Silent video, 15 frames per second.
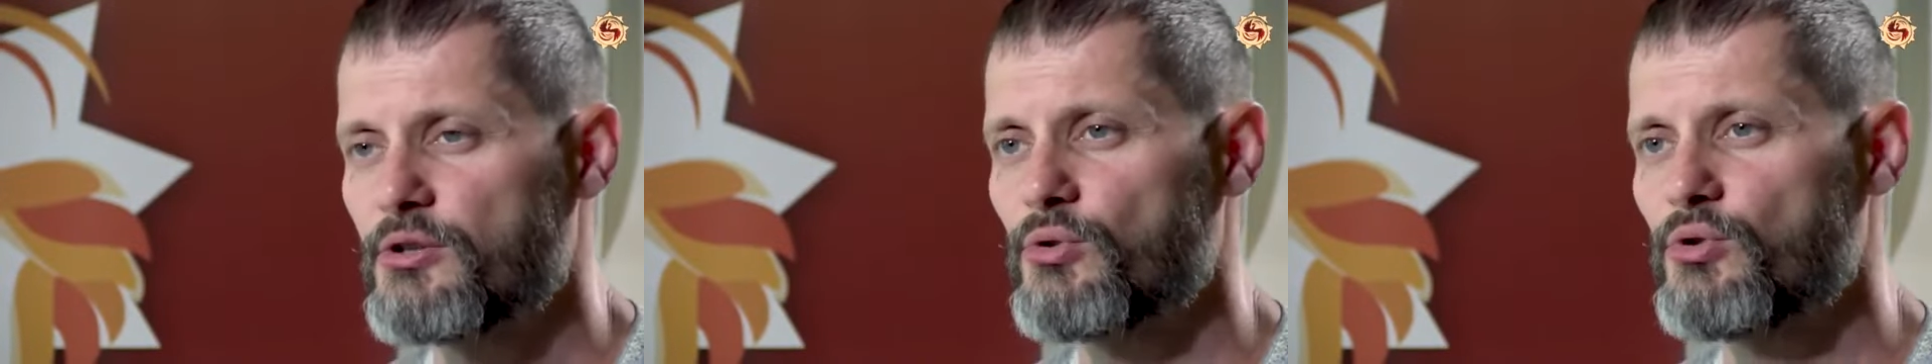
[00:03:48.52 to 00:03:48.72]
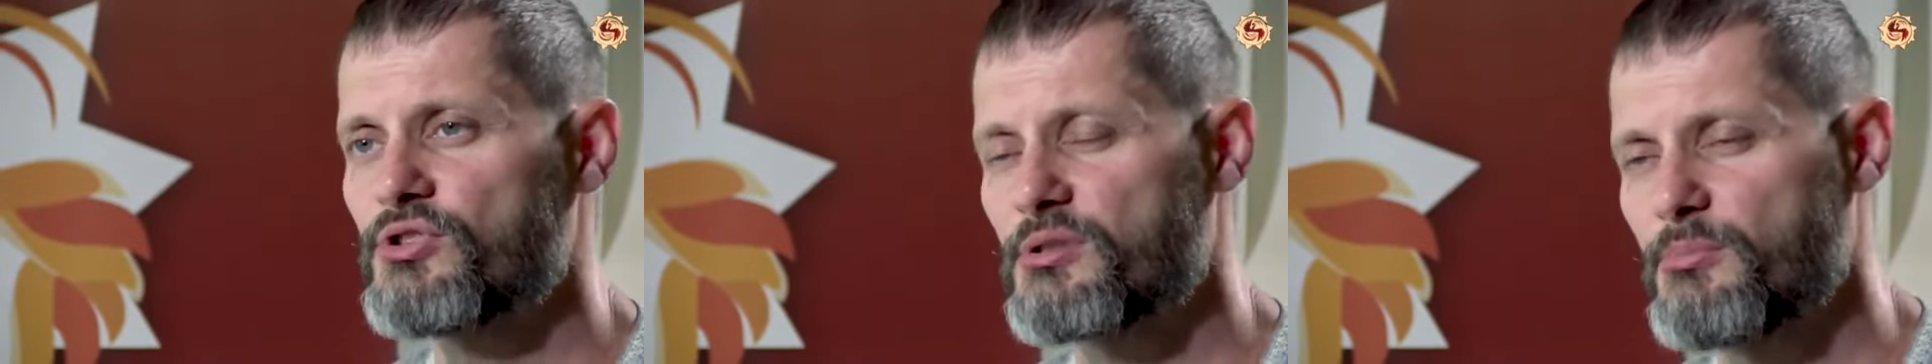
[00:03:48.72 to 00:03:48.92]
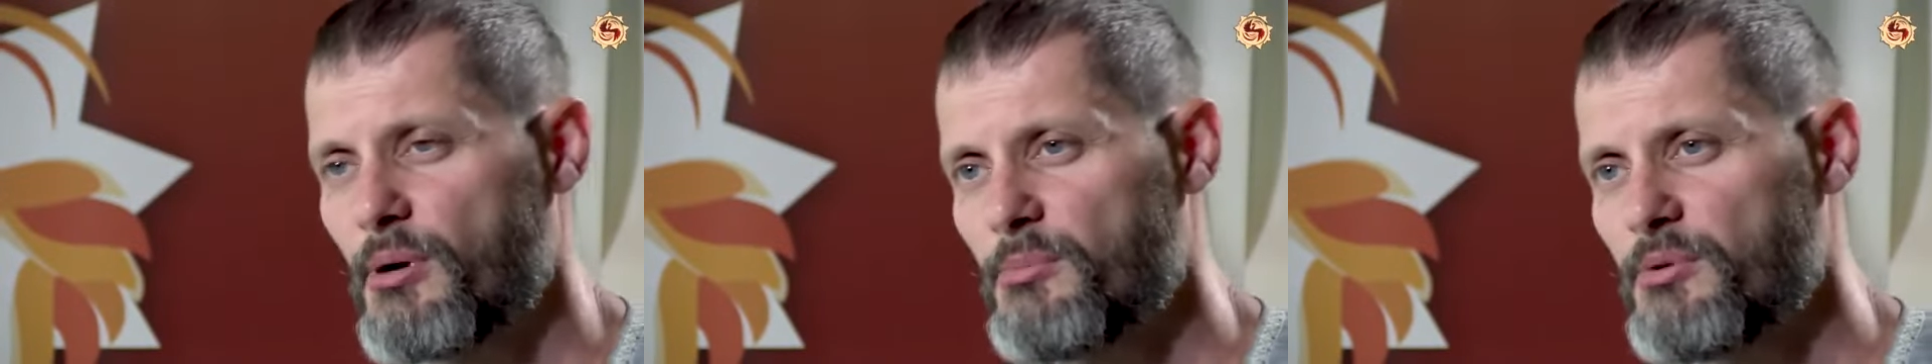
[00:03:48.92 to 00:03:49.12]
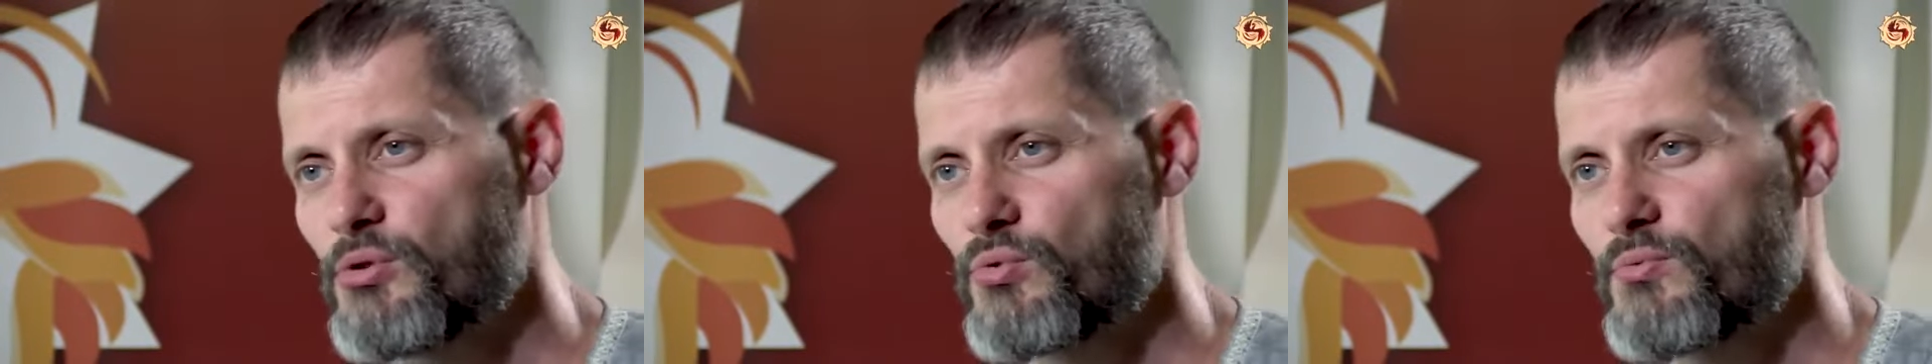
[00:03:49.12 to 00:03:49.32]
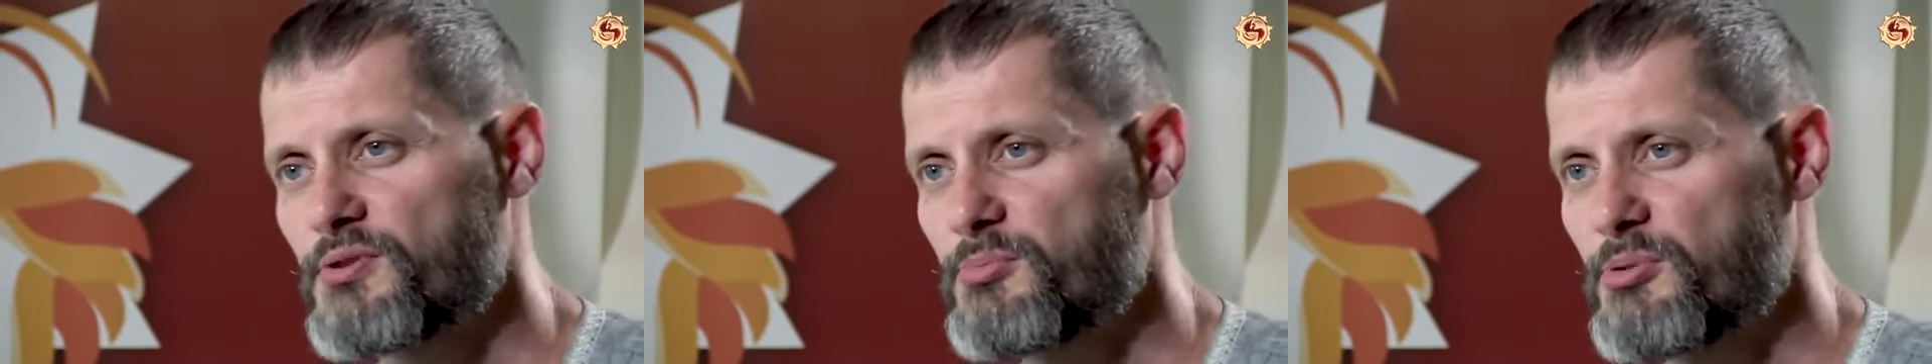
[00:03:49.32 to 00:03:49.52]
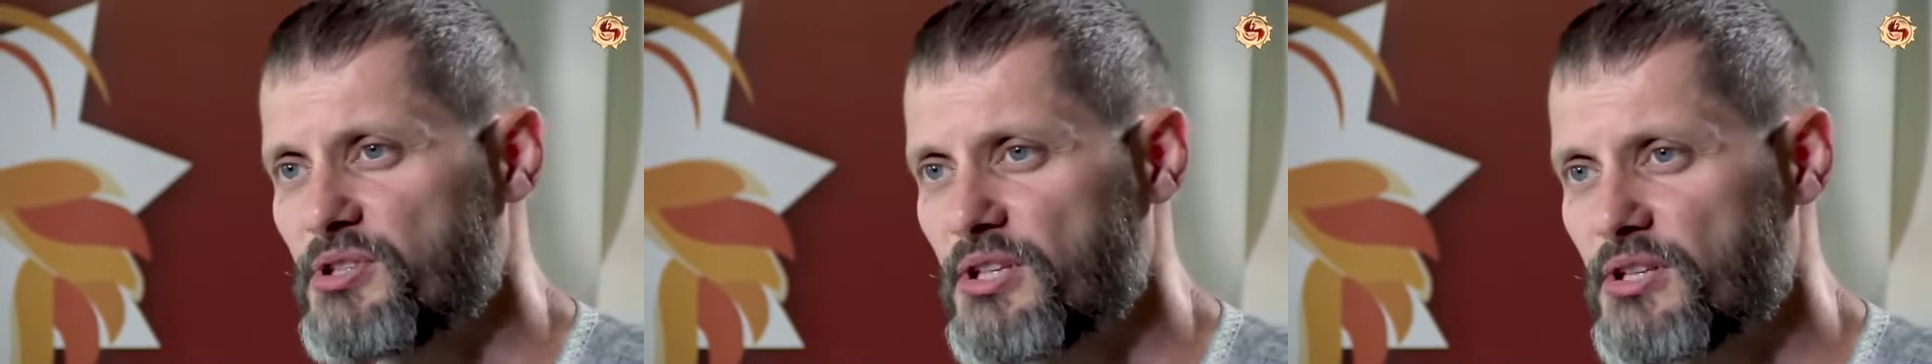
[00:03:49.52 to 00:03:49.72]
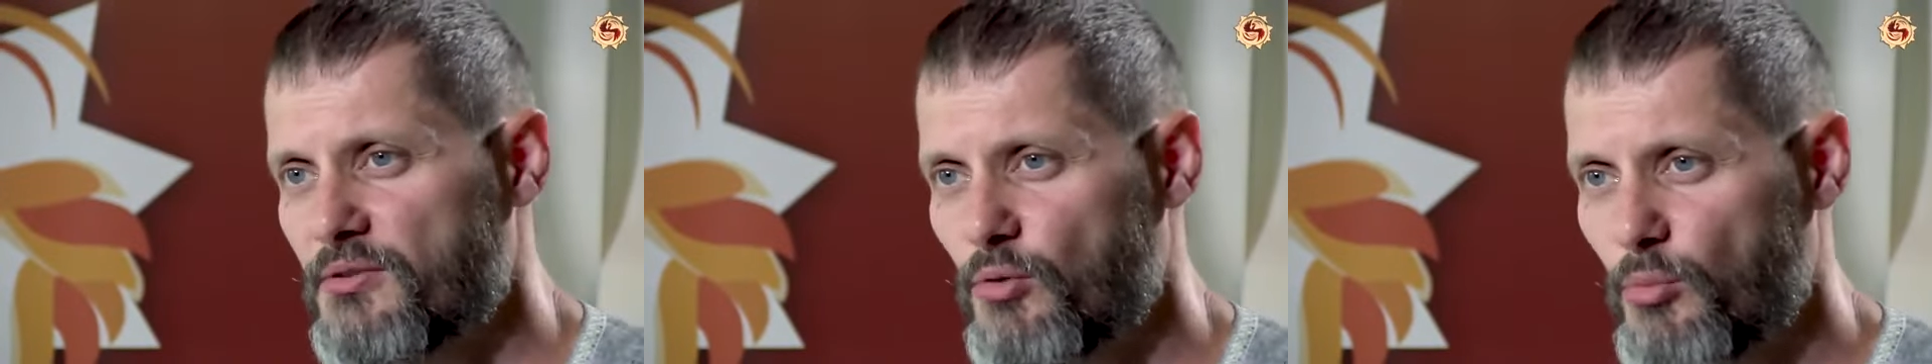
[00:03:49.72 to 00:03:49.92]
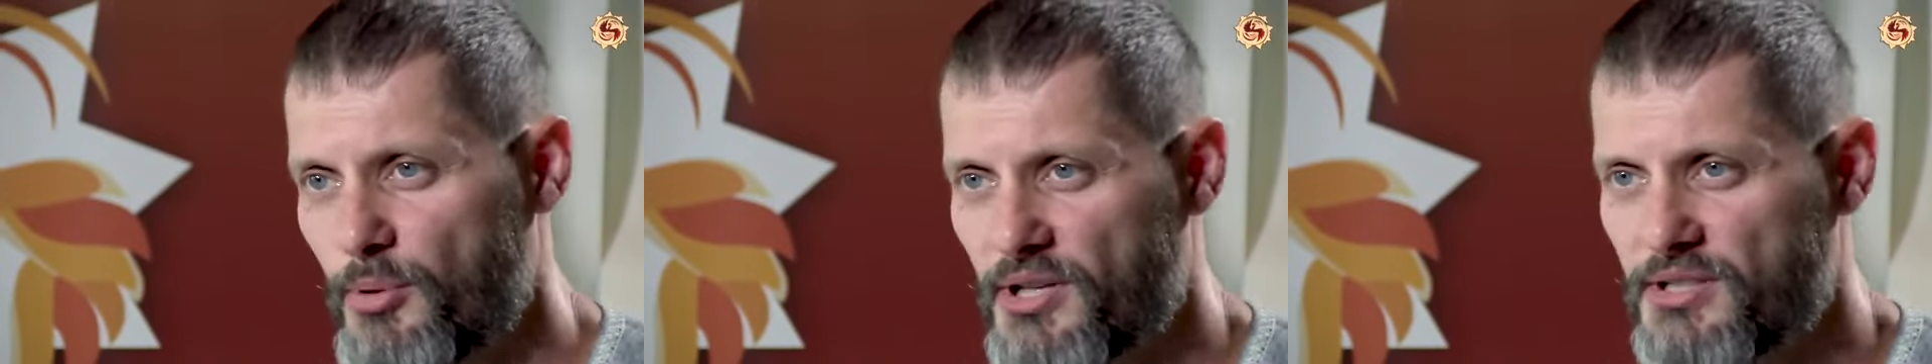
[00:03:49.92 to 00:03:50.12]
То есть к моменту
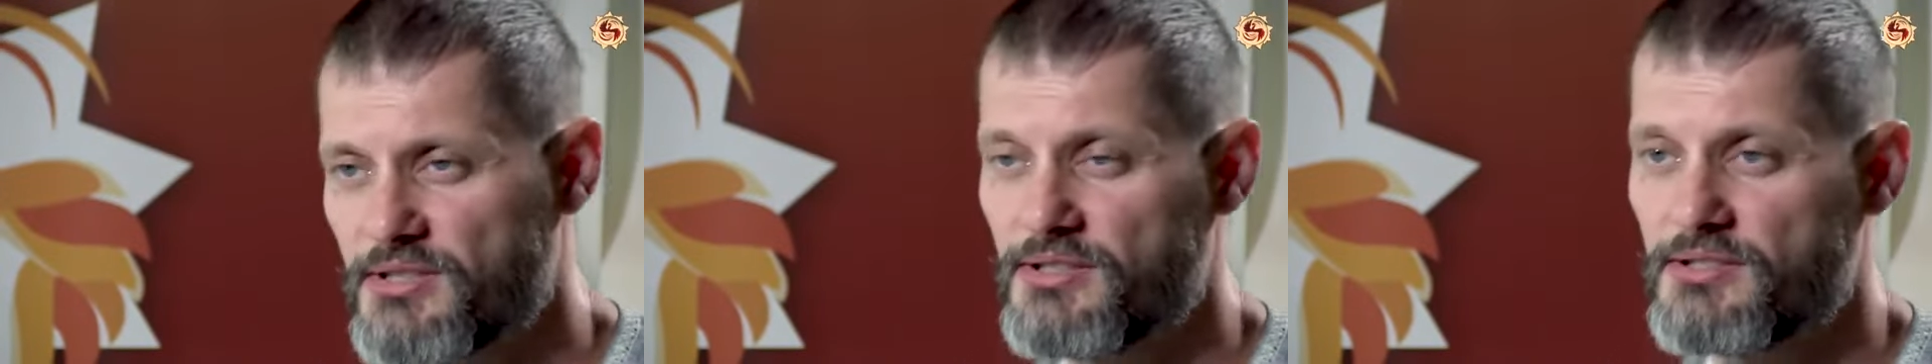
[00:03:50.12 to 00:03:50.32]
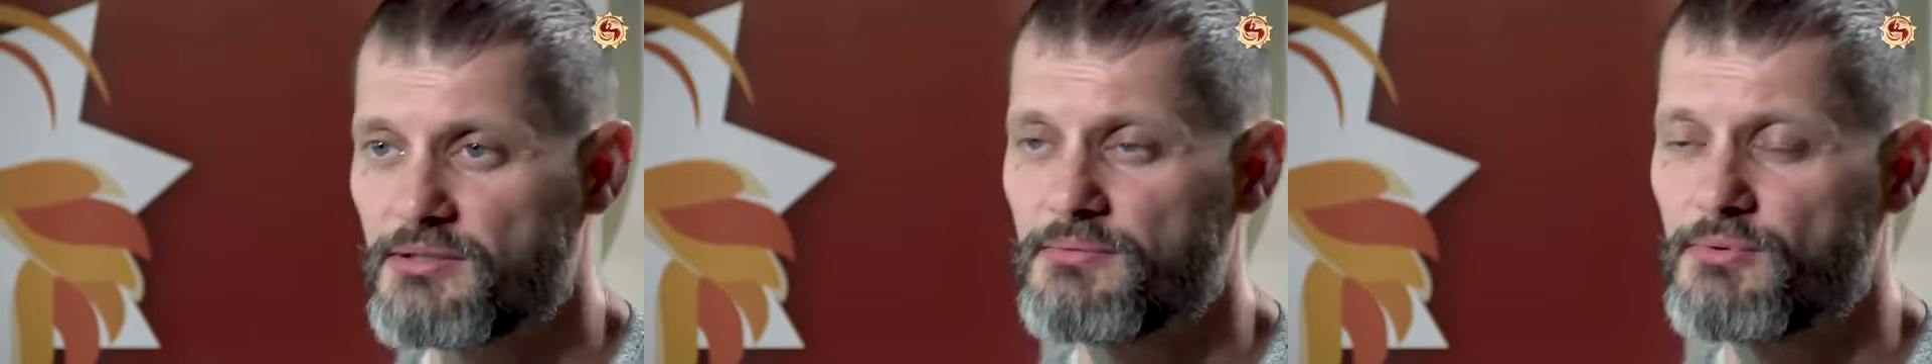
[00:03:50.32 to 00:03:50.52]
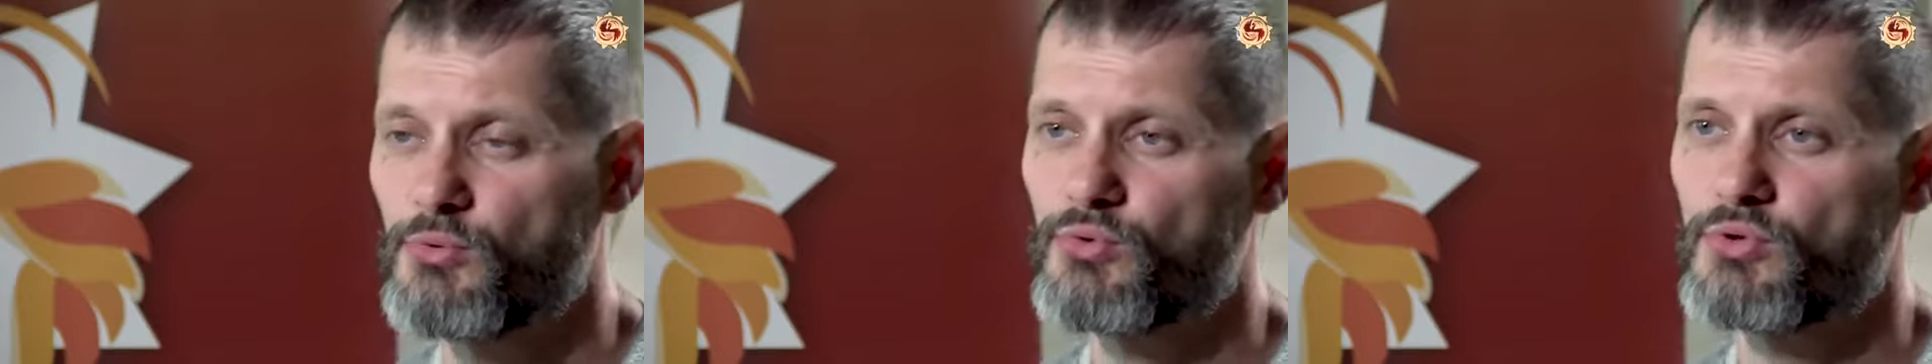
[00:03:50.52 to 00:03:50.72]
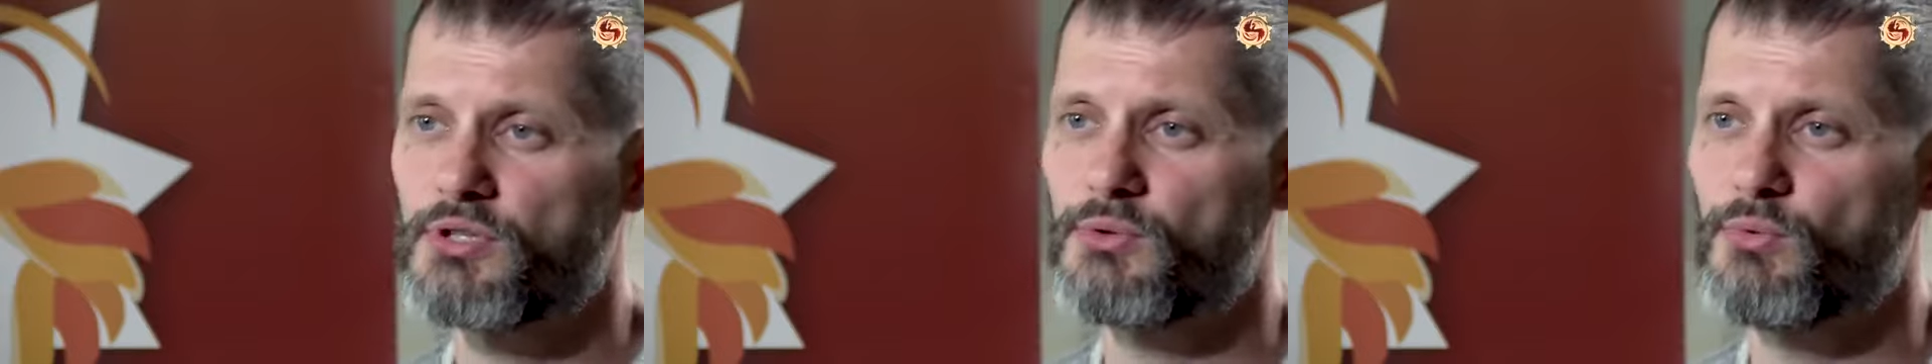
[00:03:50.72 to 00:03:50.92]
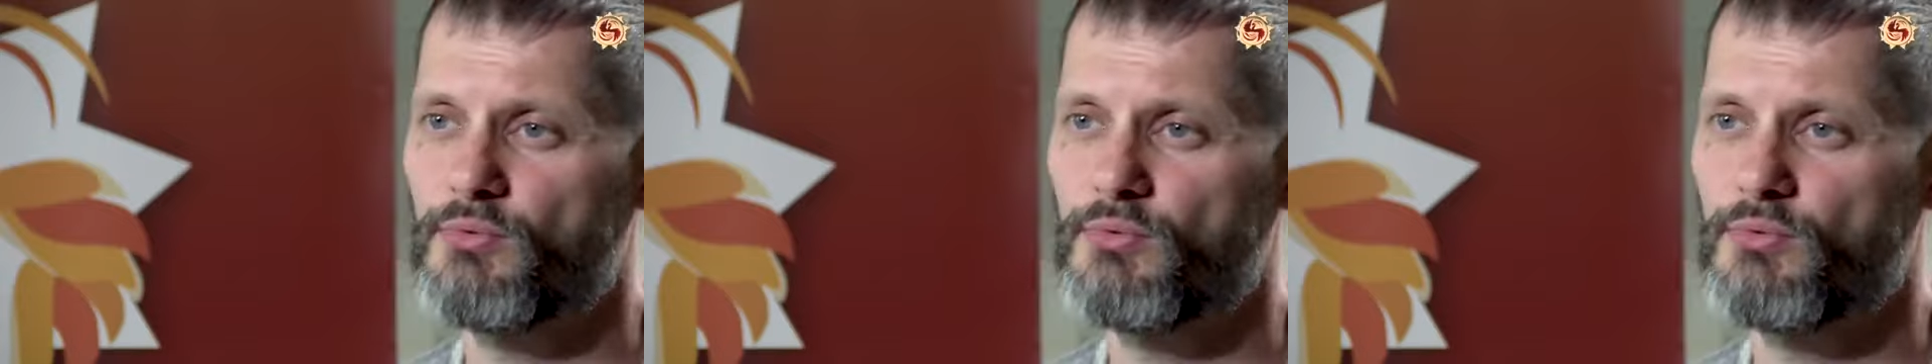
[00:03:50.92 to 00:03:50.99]
воспитательного процесса вы уже,